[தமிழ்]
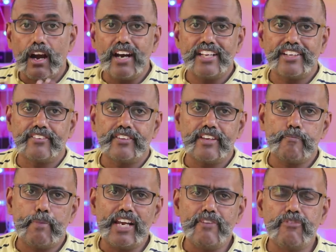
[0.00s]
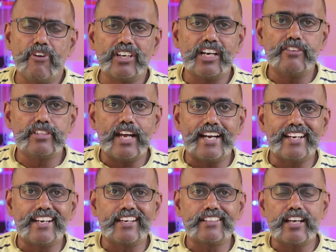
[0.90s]
ஹார்டர் பல ஃபோன்களை வந்து
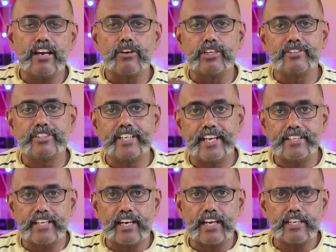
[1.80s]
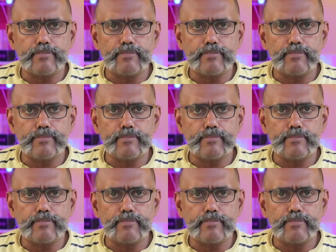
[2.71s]
அடுக்கடுக்காக கொண்டு வந்துட்டே இருந்தாங்க